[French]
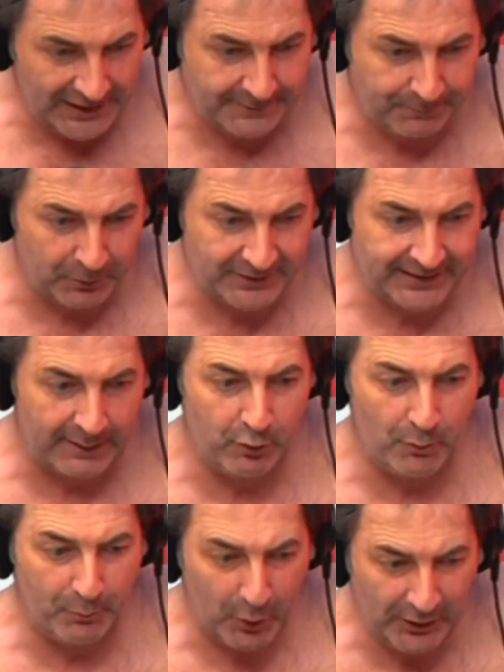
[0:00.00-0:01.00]

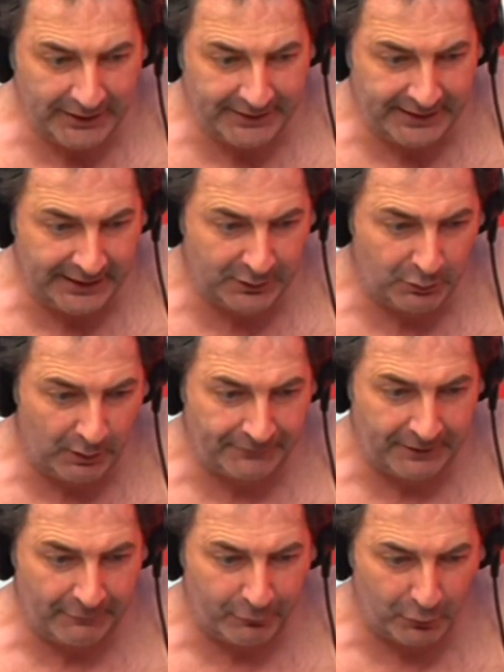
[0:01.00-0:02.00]
responsables politiques doivent
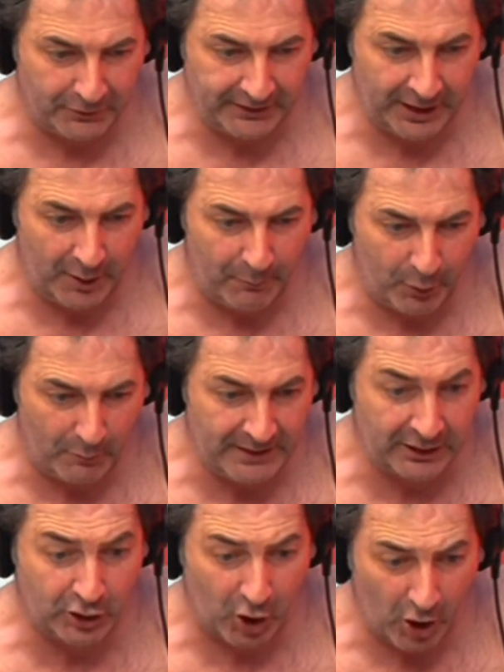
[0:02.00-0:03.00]
affronter un
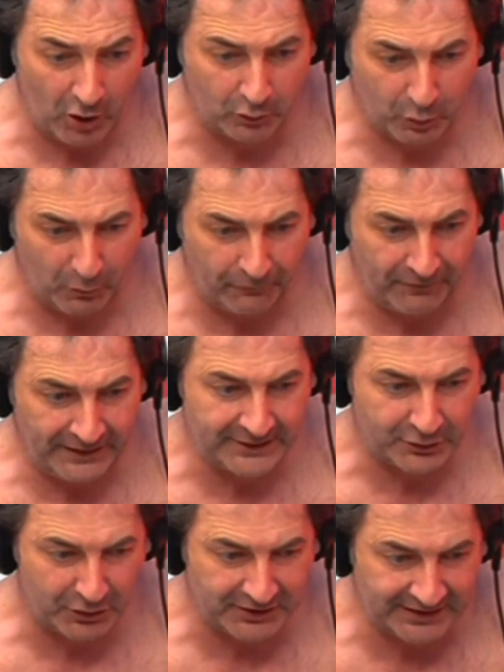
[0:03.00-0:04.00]
premier grand conflit
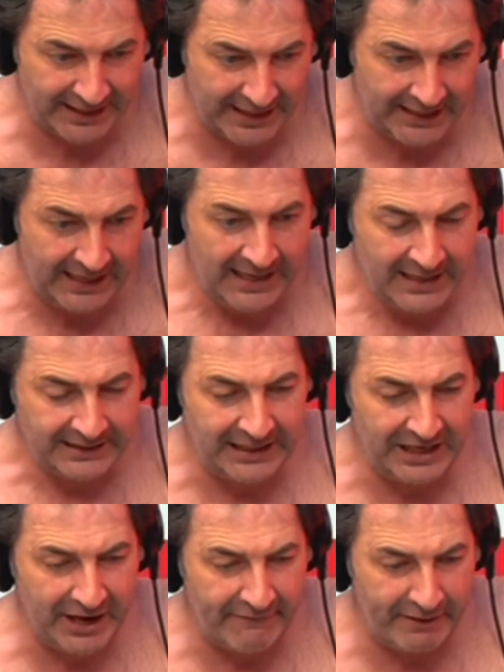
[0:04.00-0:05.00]
social
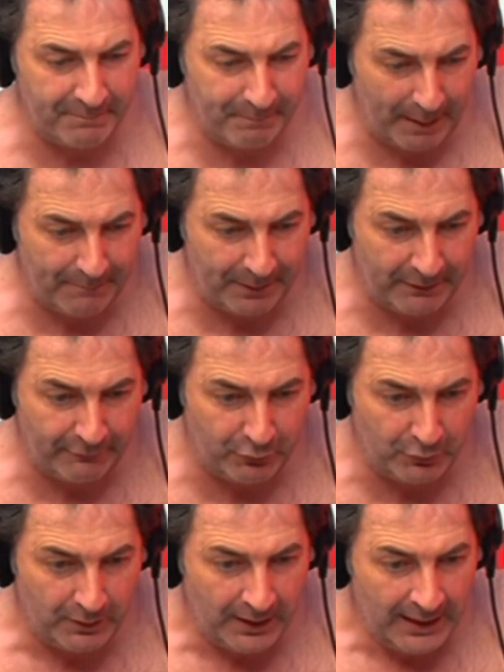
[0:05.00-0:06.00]
qu'ils n'avaient pas
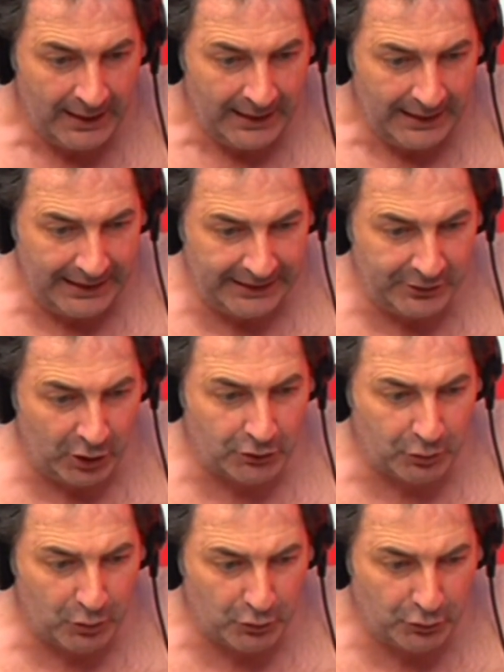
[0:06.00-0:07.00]
prévu. Les
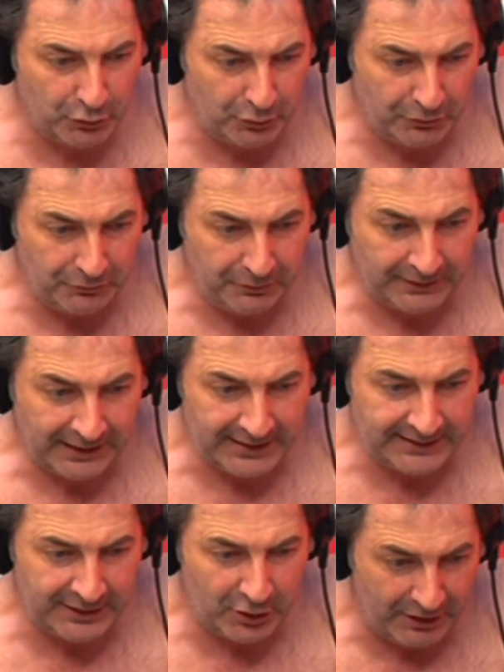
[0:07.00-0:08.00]
danseuses nues du
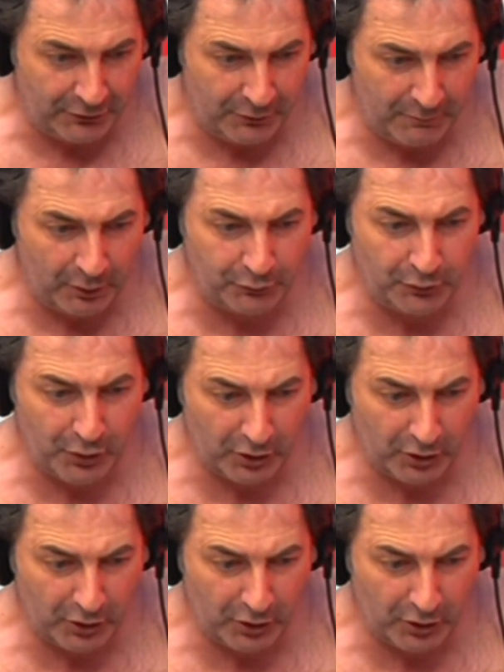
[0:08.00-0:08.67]
Crazy Horse demandent une